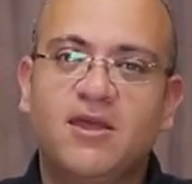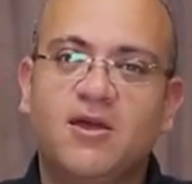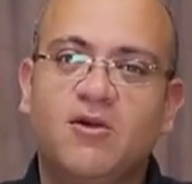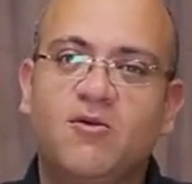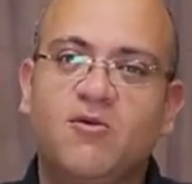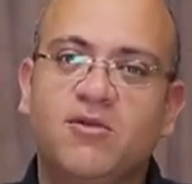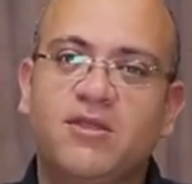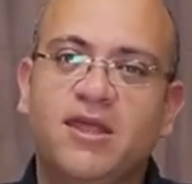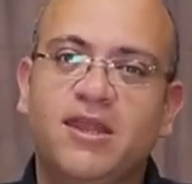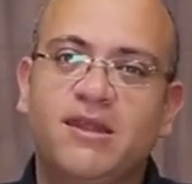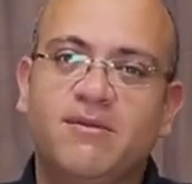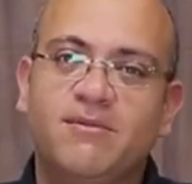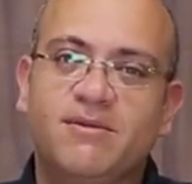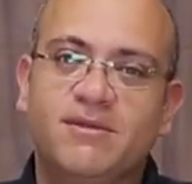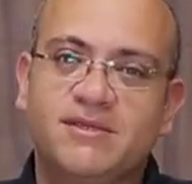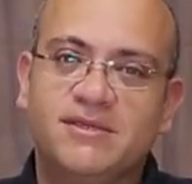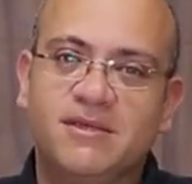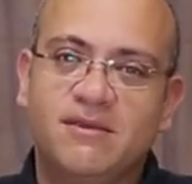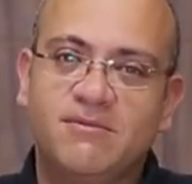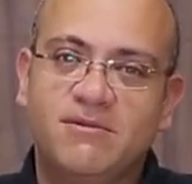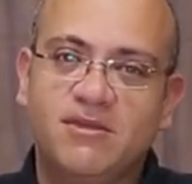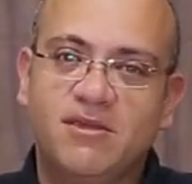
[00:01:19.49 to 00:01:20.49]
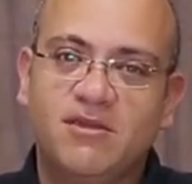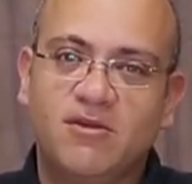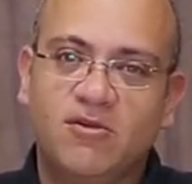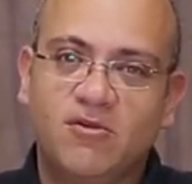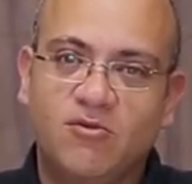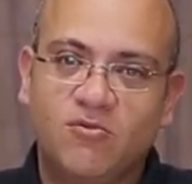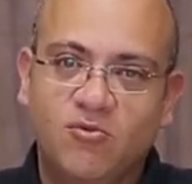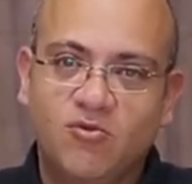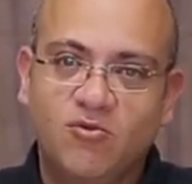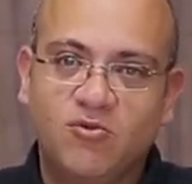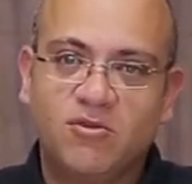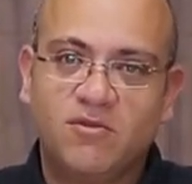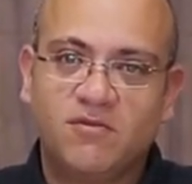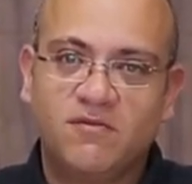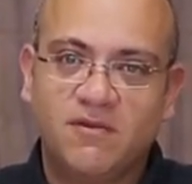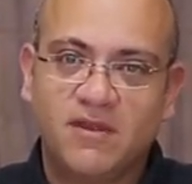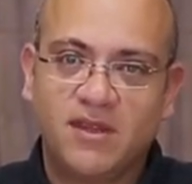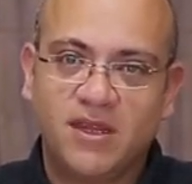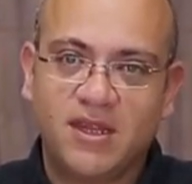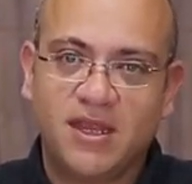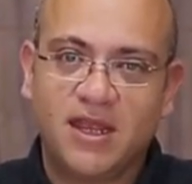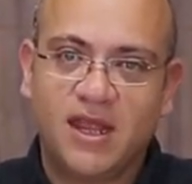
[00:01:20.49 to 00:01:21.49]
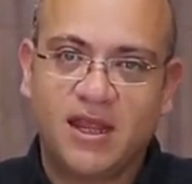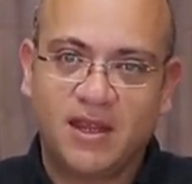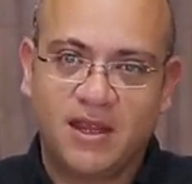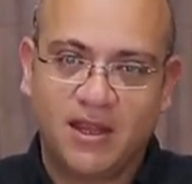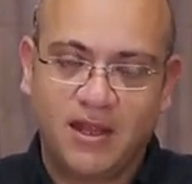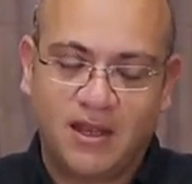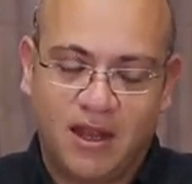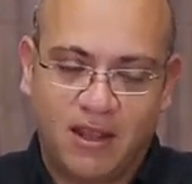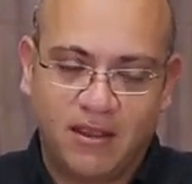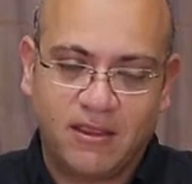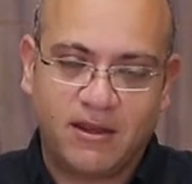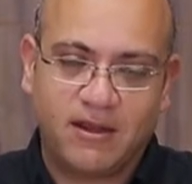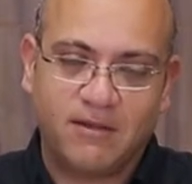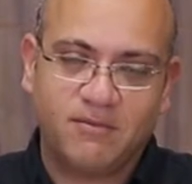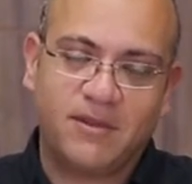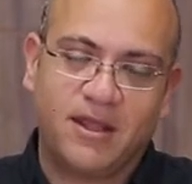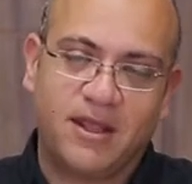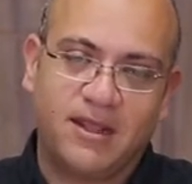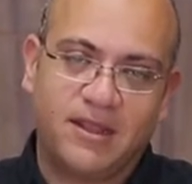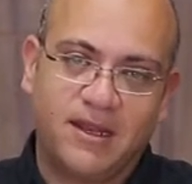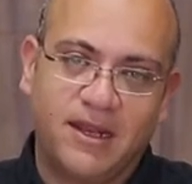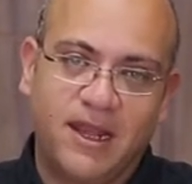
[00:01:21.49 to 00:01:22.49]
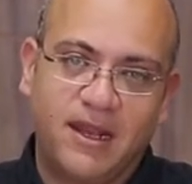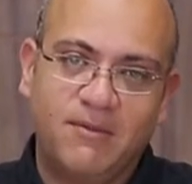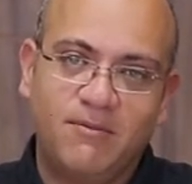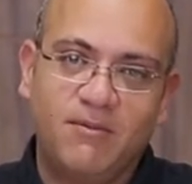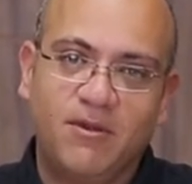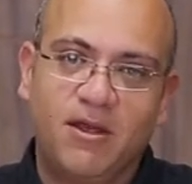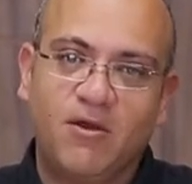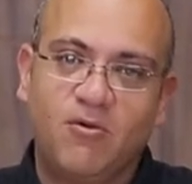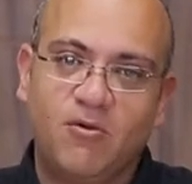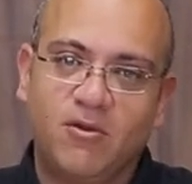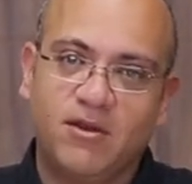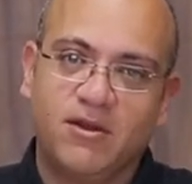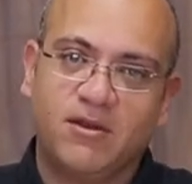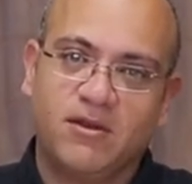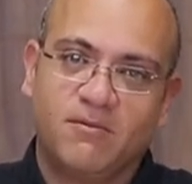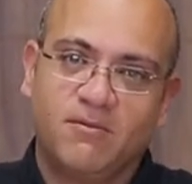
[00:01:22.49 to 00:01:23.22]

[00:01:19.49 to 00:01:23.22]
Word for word: 40% هو ده اللي بنسميه هبوط في العضله بتاعه القلب او